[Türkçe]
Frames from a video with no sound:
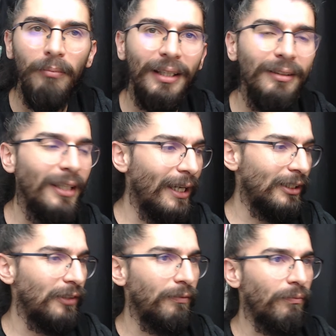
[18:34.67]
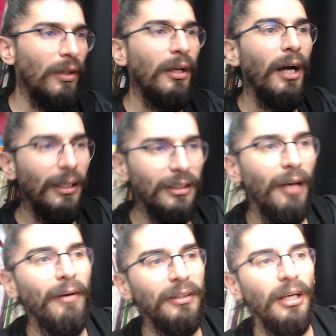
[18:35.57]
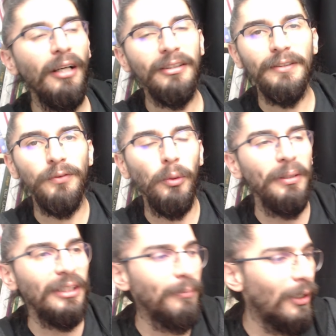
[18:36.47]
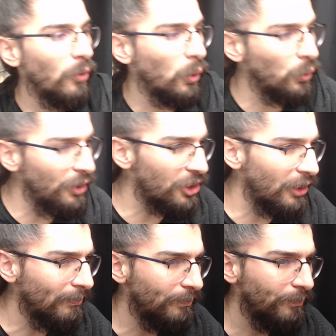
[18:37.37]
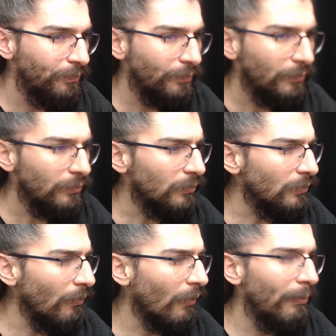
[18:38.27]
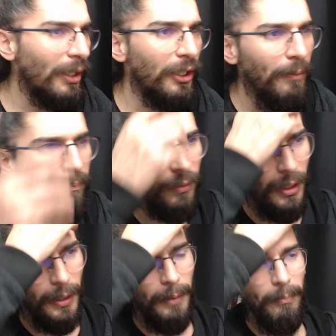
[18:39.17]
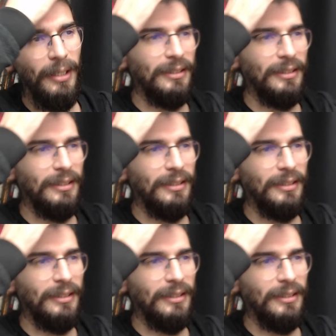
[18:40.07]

bakın negatif. Hatta ve hatta A'nın sıfır olma ihtimali olduğu için bakayım B